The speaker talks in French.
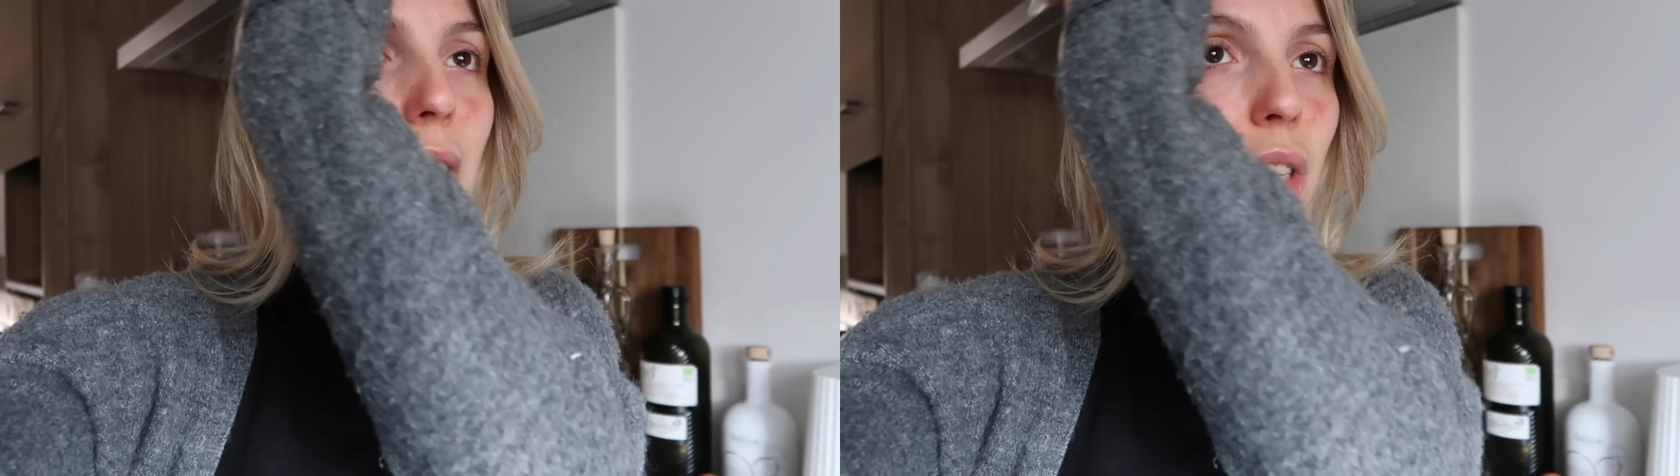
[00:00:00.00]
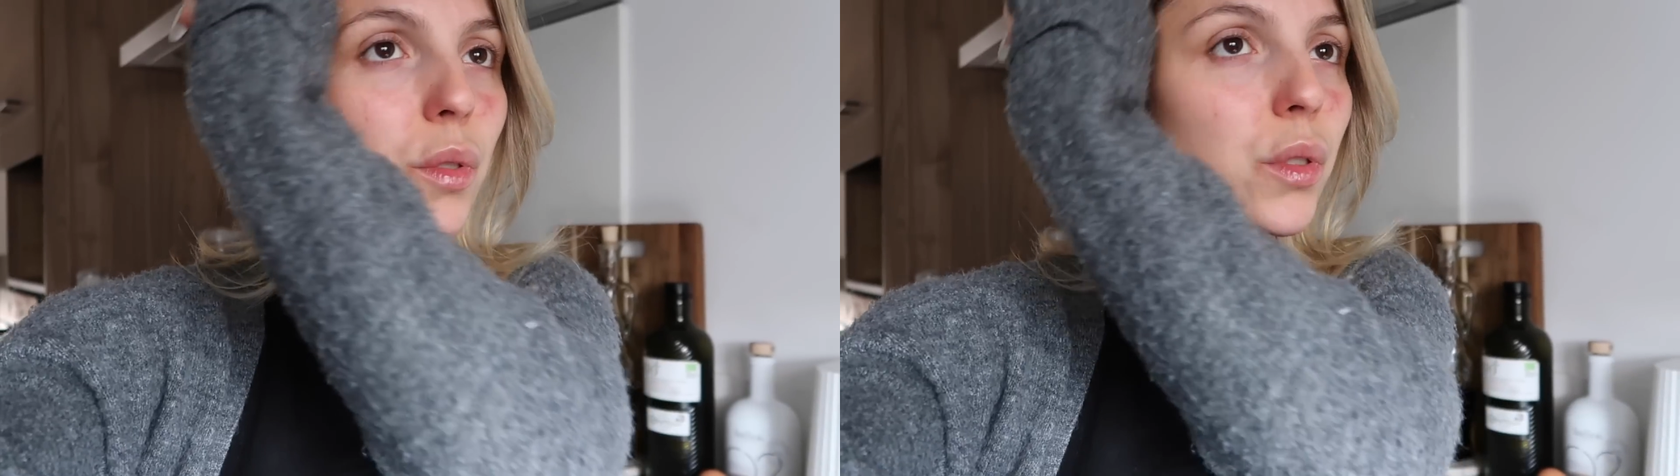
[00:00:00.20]

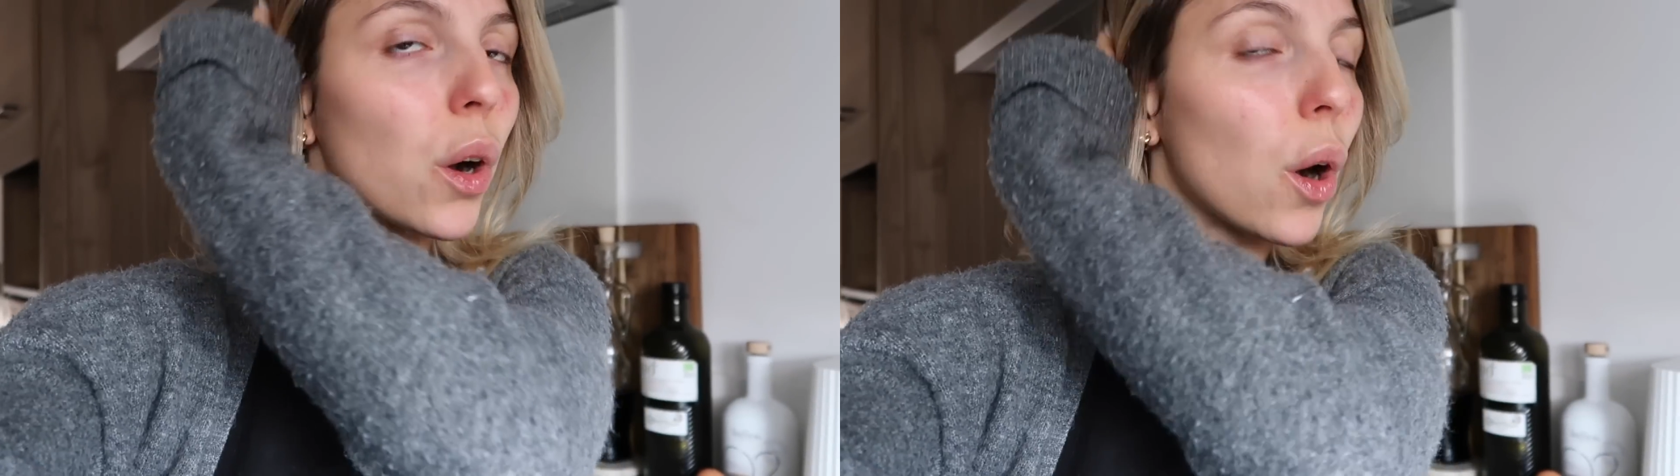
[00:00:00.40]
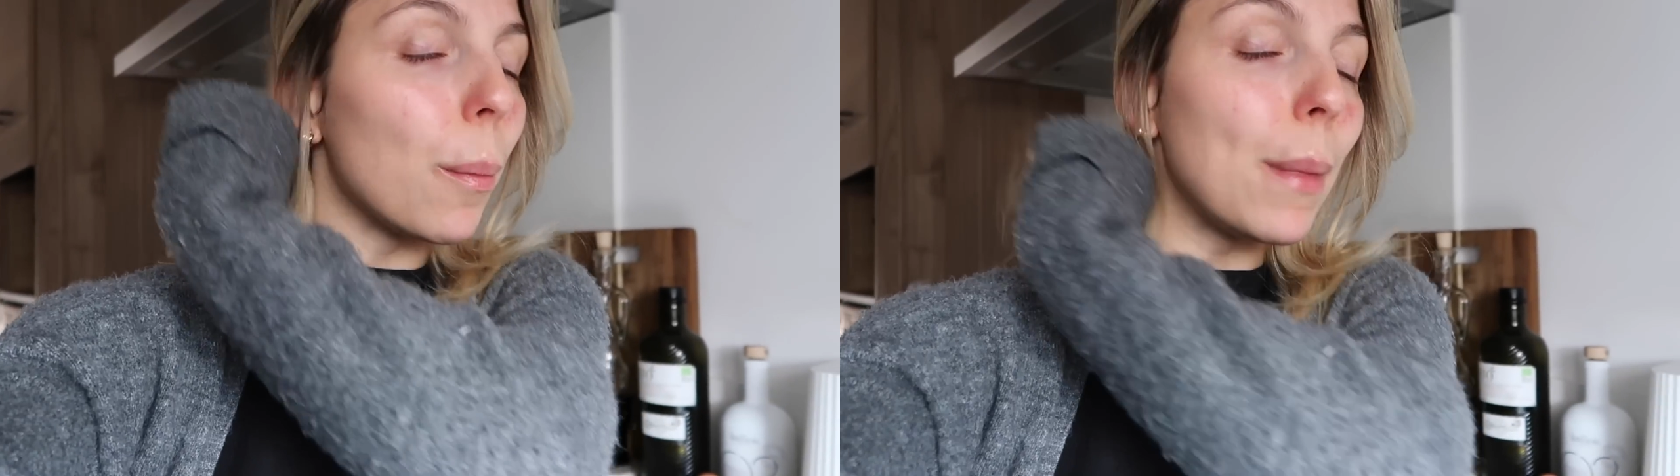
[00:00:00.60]
Je suis
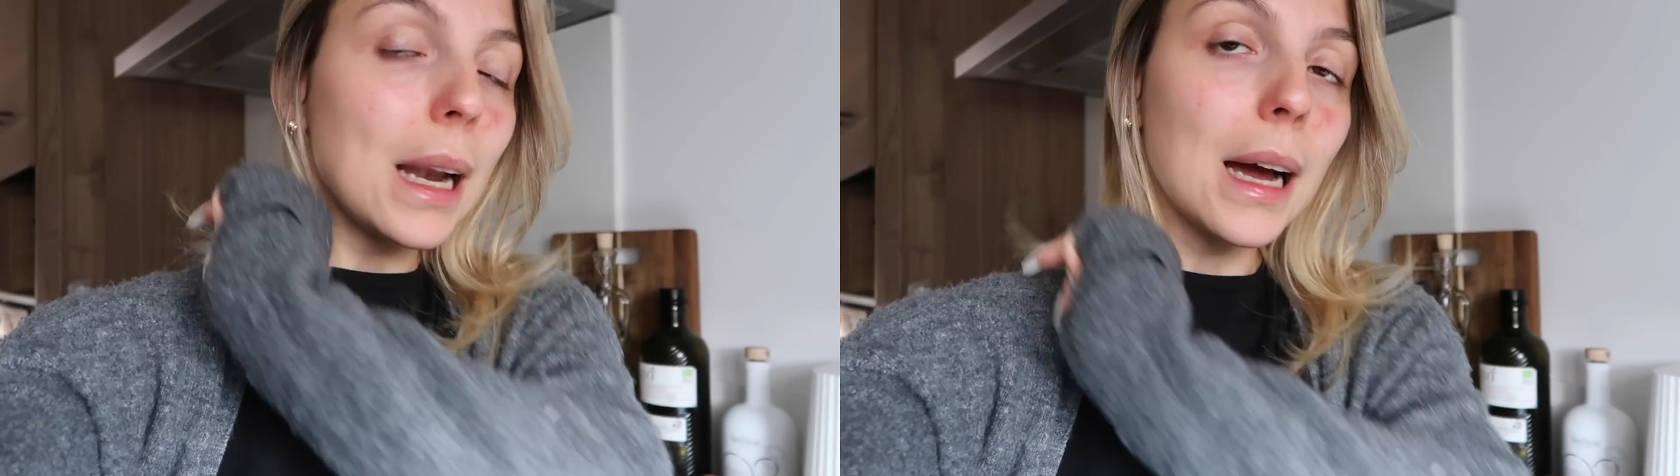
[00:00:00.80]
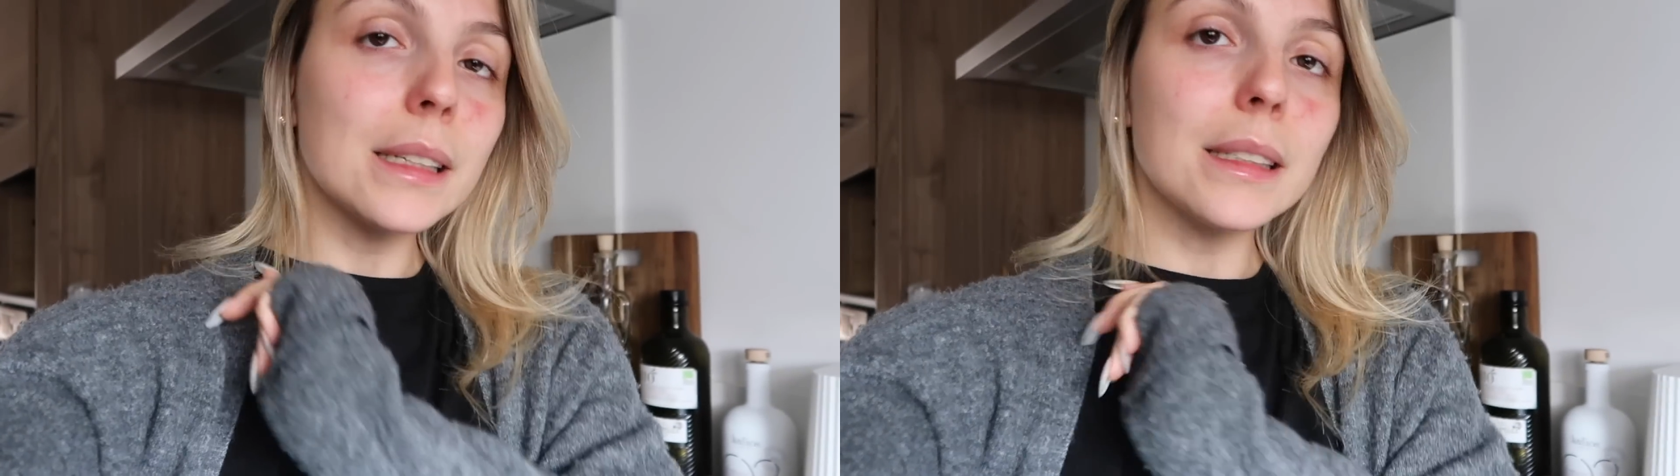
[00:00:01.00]
encore
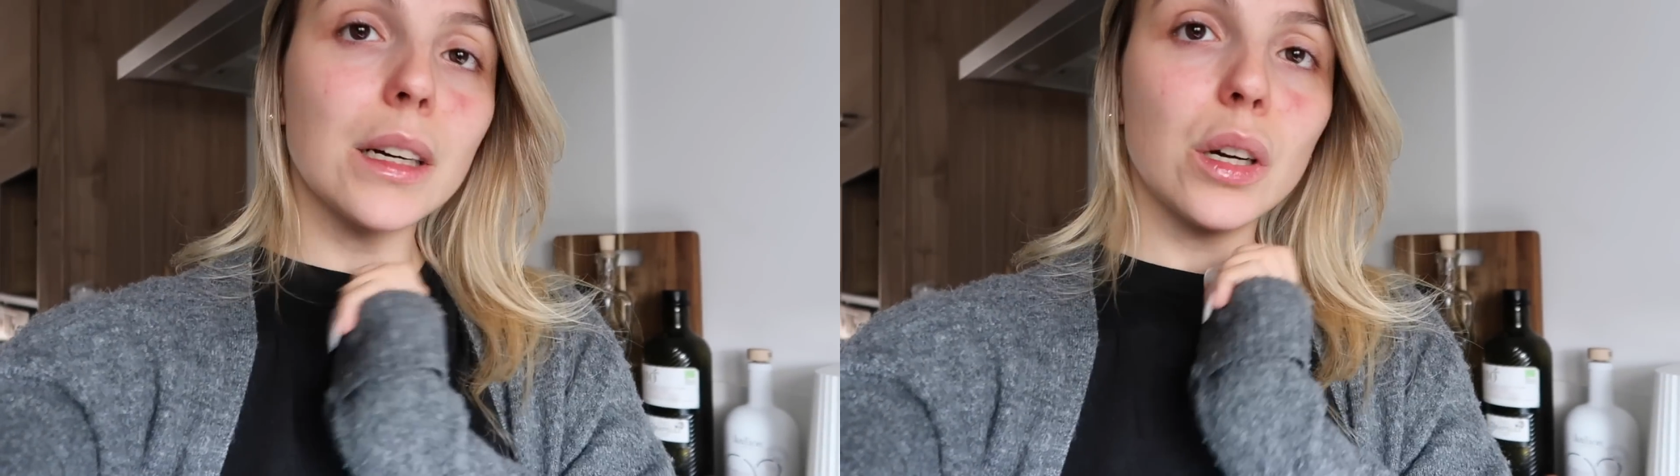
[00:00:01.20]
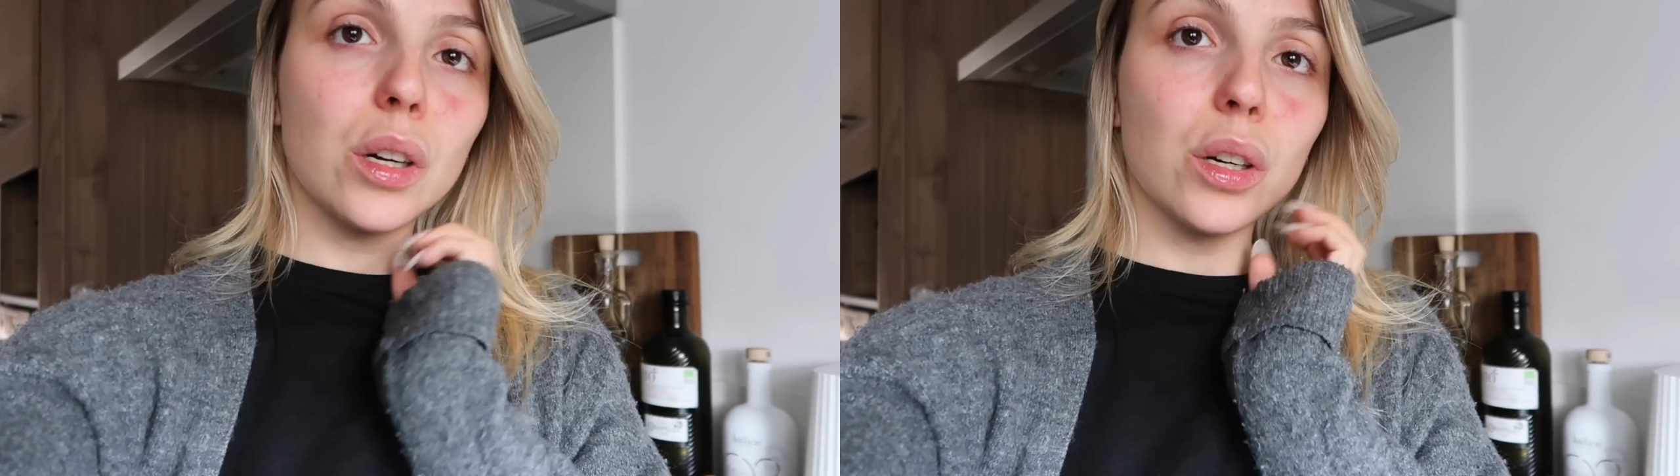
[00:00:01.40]
malade,
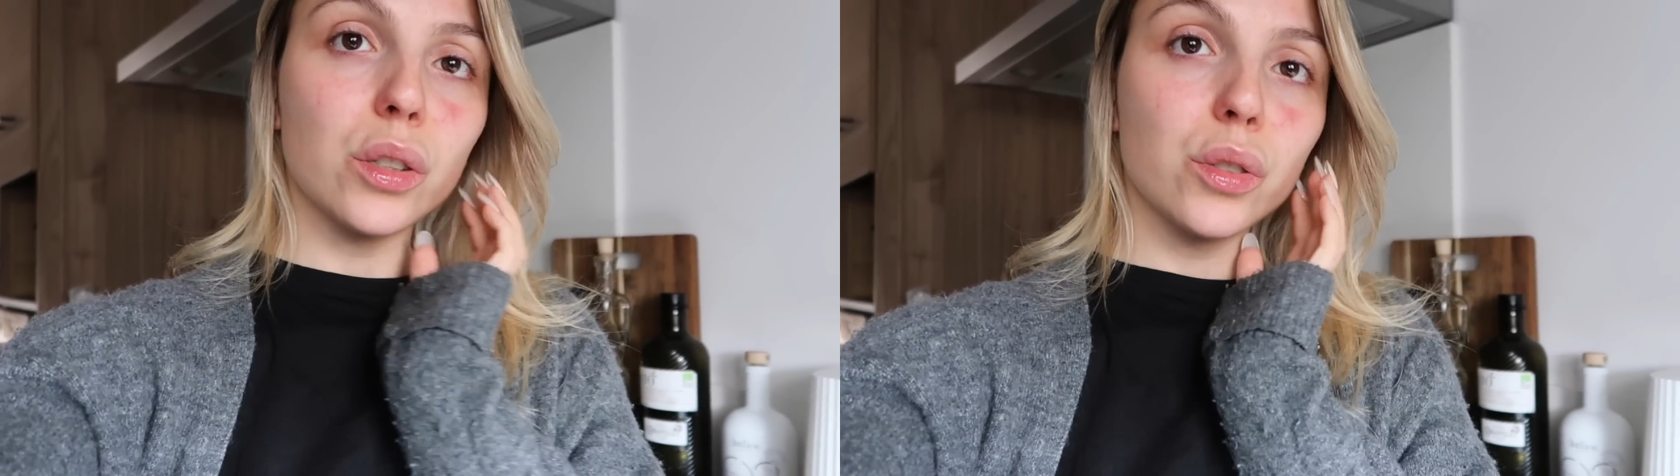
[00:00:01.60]
euh,